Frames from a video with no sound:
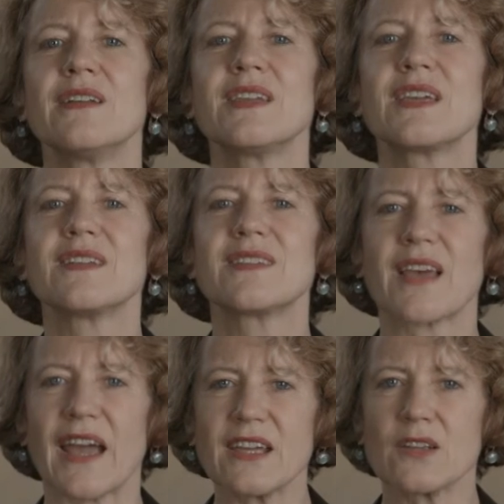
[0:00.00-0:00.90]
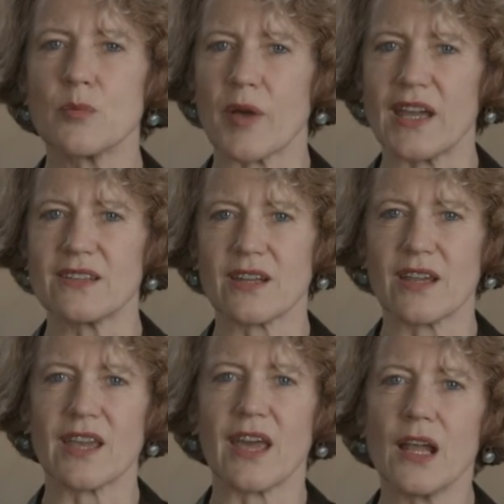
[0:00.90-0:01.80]
Die gezeigten
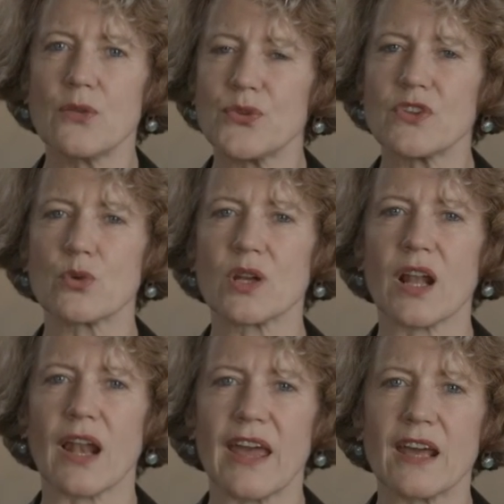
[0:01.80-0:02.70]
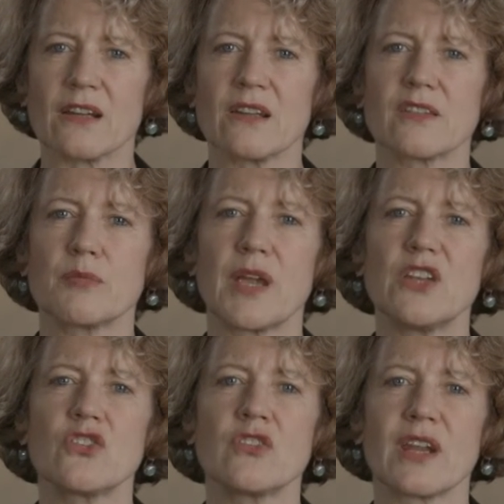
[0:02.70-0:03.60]
Beiträge helfen zu erklären, dass
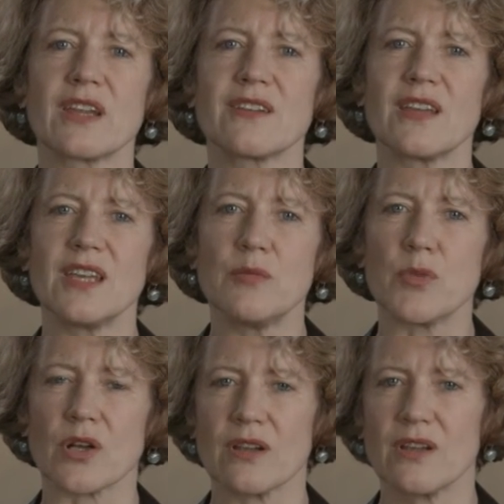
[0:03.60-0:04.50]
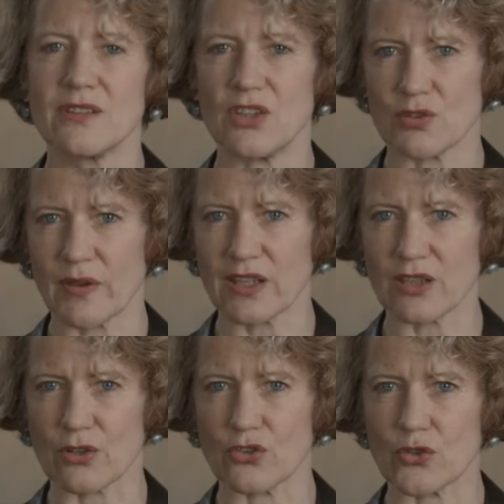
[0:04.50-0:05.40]
Menschenrechte immer die
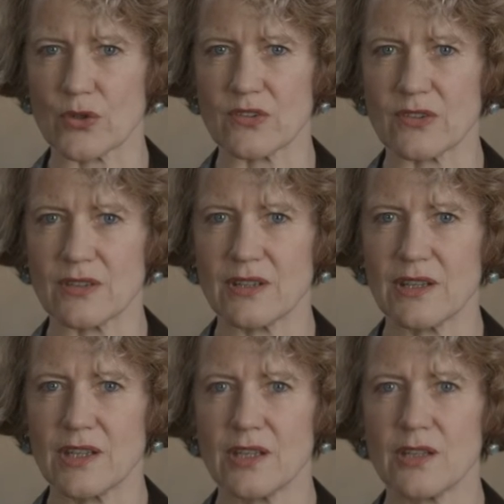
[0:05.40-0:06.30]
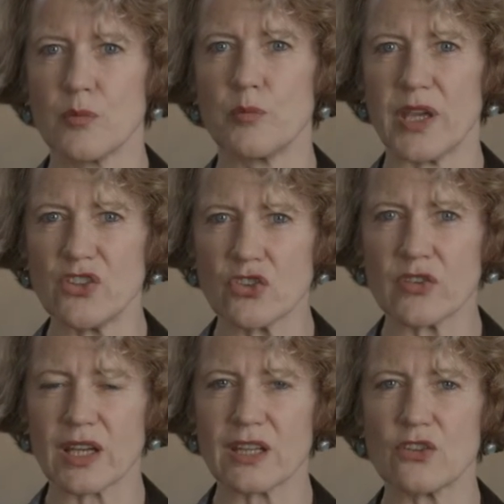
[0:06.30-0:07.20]
Schwächeren schützen.
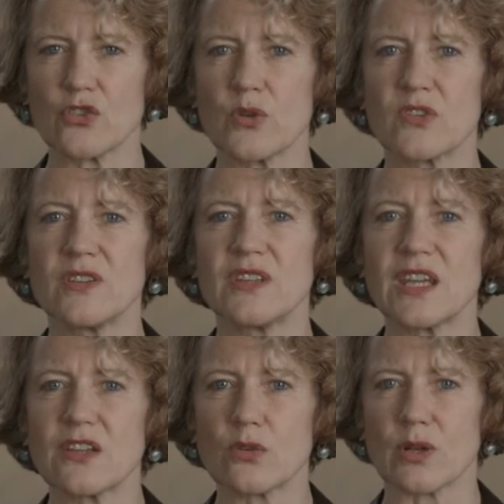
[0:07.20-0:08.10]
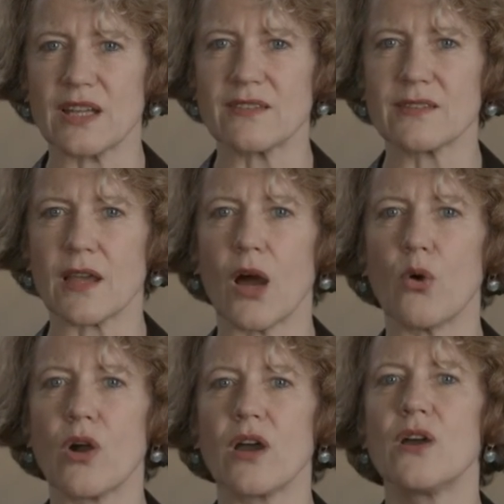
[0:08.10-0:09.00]
Menschenrechte schützen nicht zuletzt
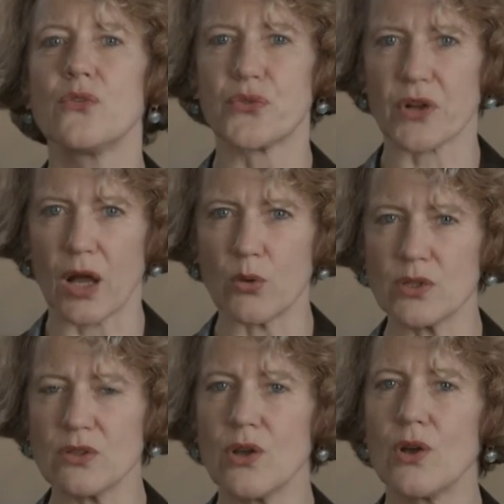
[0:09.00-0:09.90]
auch Frauen